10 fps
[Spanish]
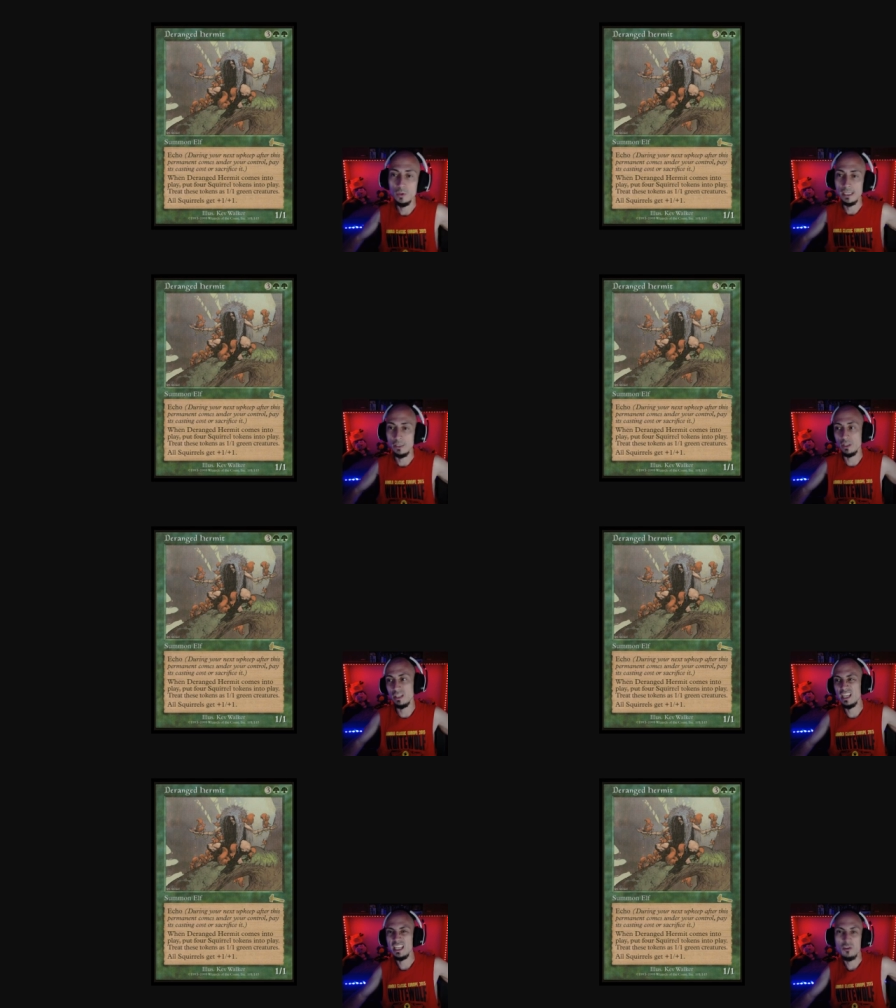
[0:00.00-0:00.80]
Y hoy en
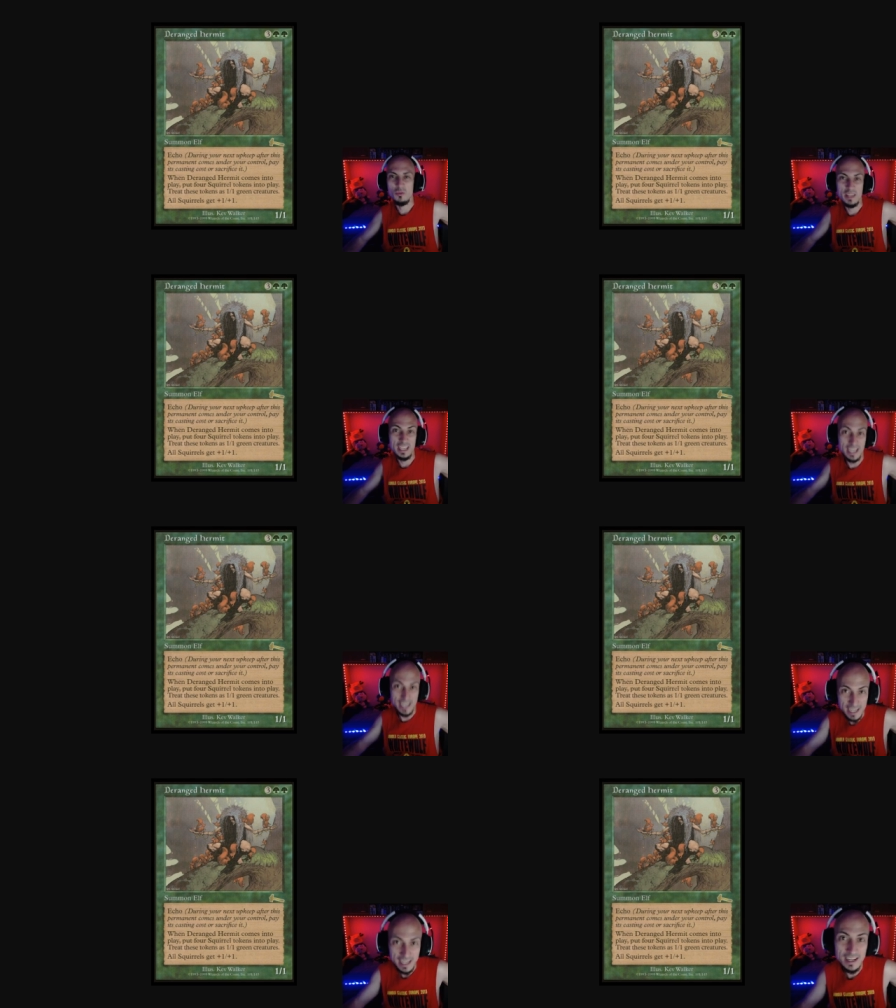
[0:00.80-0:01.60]
día, ya con Magic
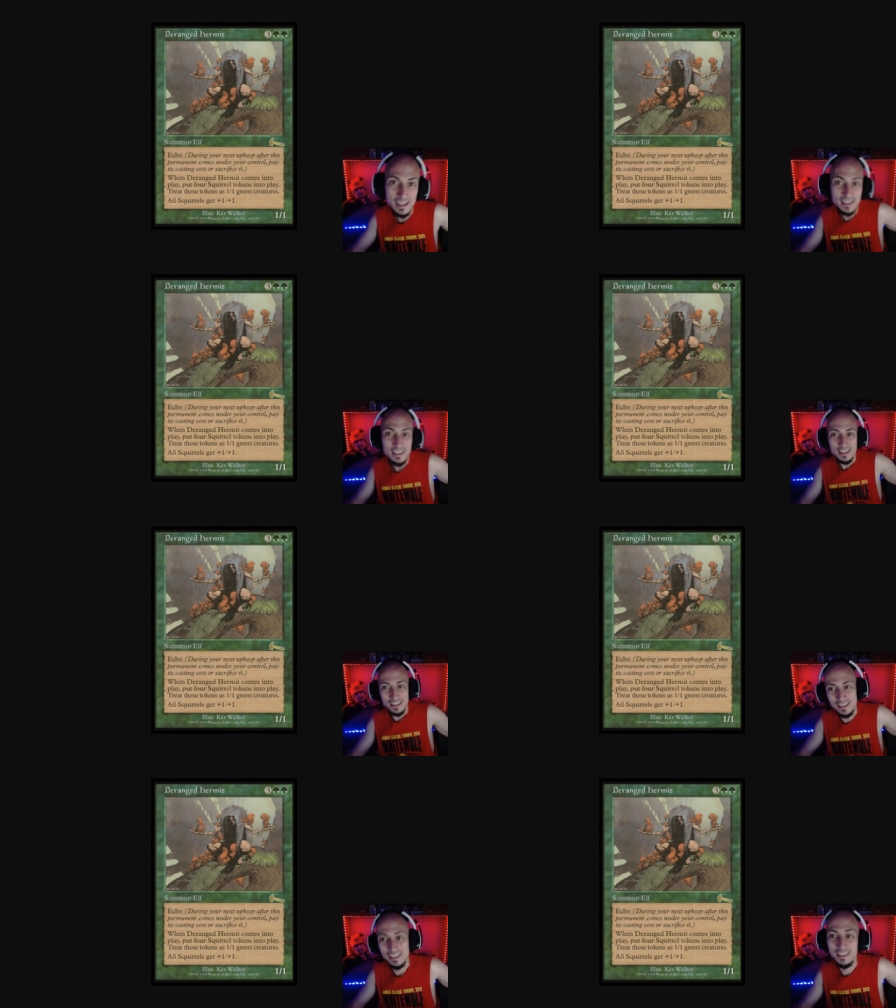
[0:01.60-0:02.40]
Arena
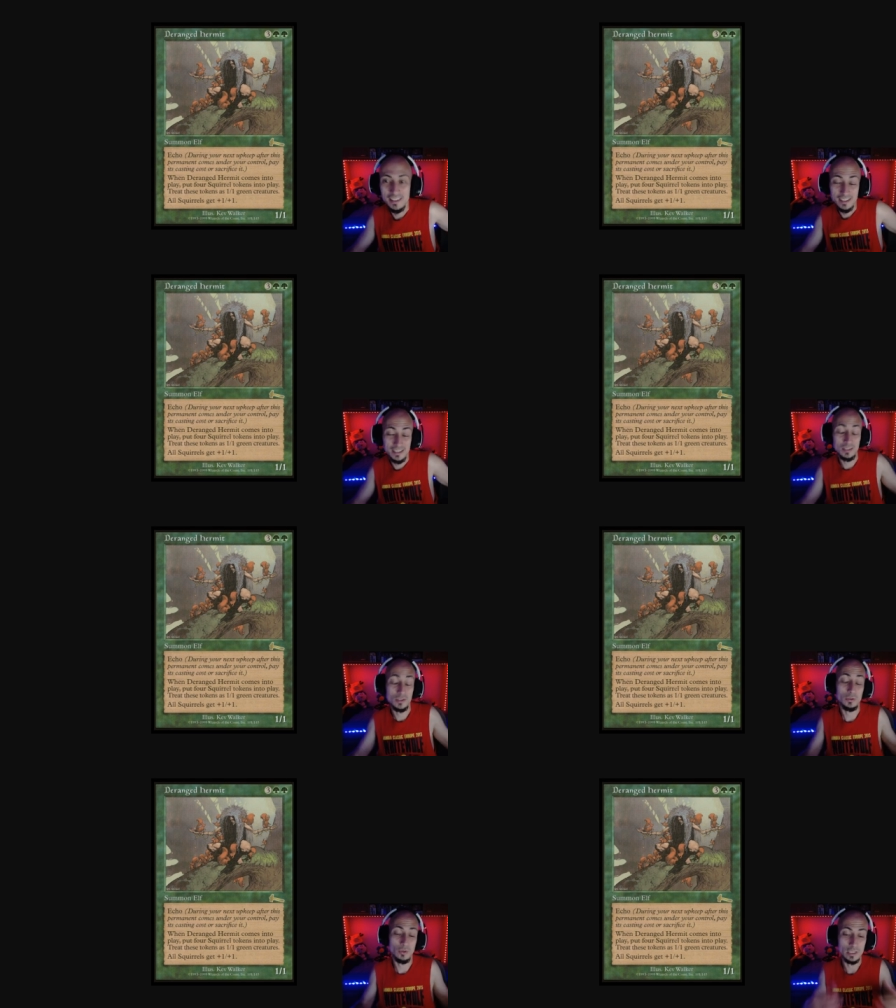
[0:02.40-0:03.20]
y,
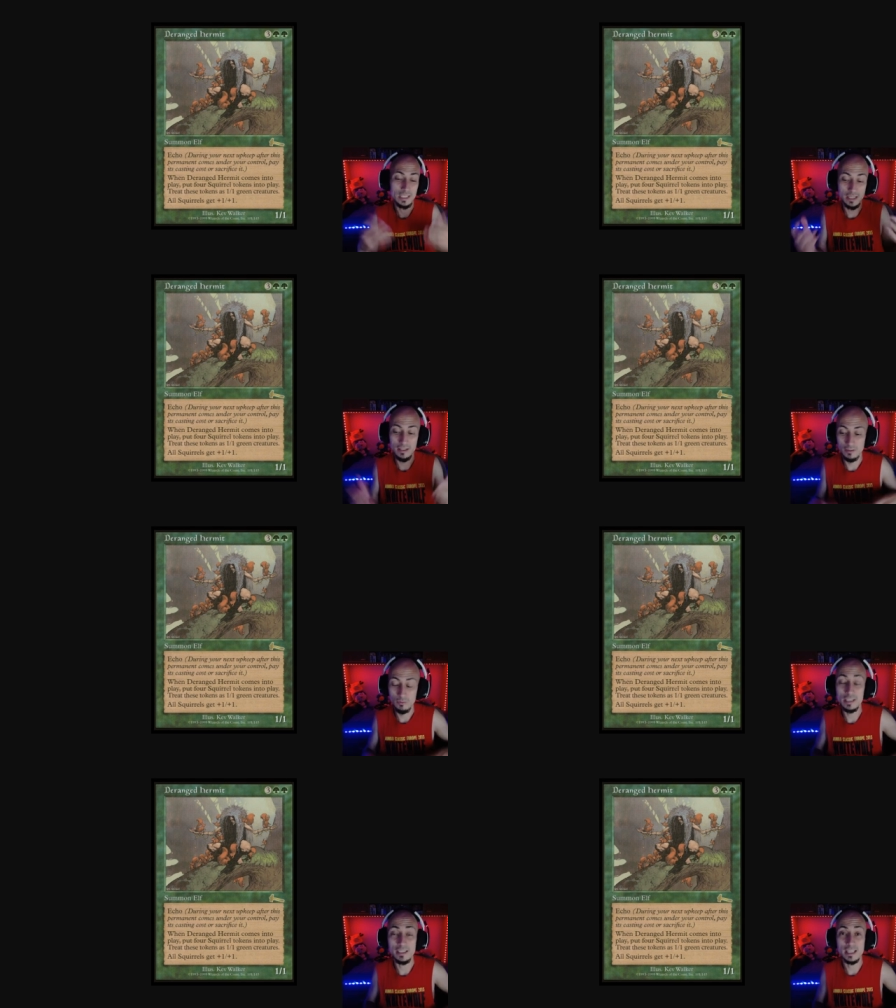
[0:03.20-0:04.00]
sobre todo que sacan
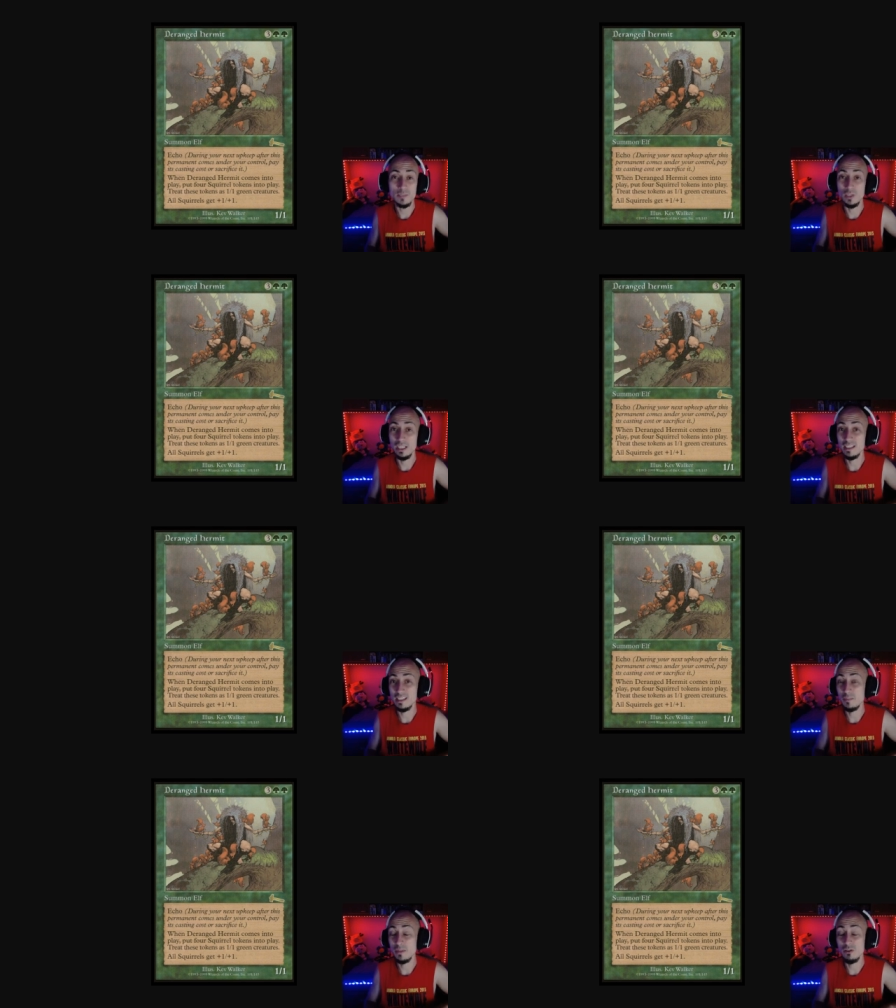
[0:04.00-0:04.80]
unas tiradas muy grandes en
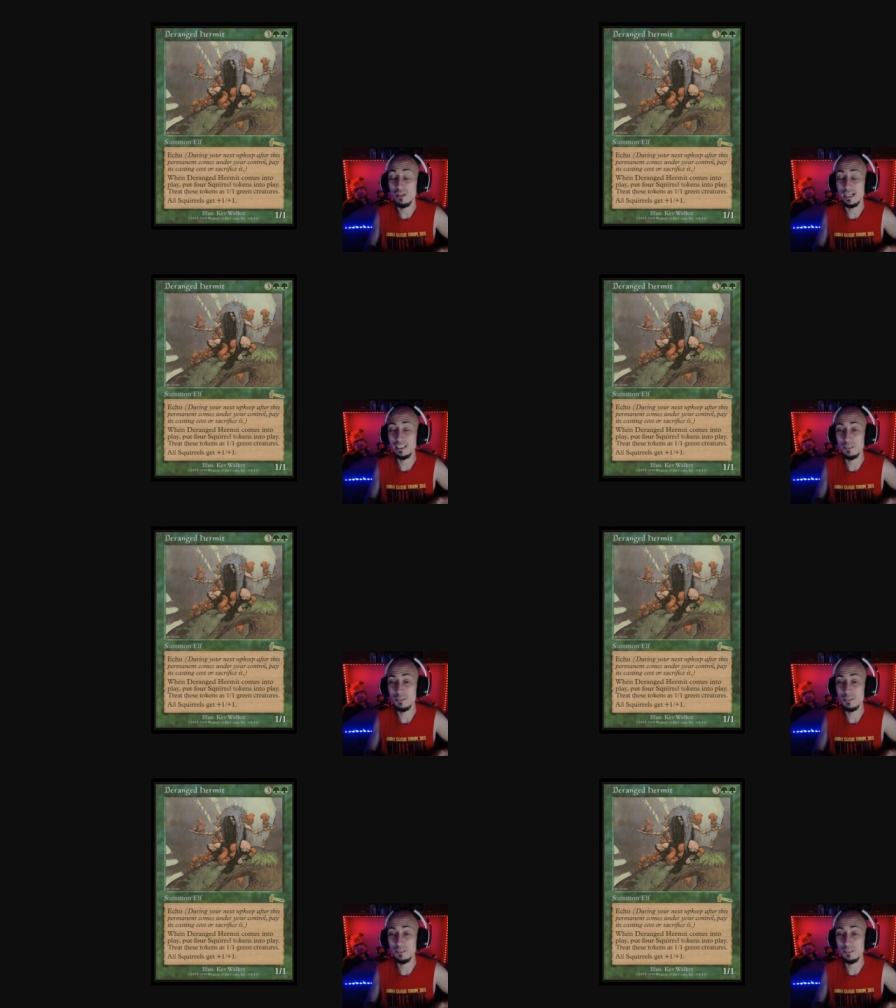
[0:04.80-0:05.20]
español de cartas,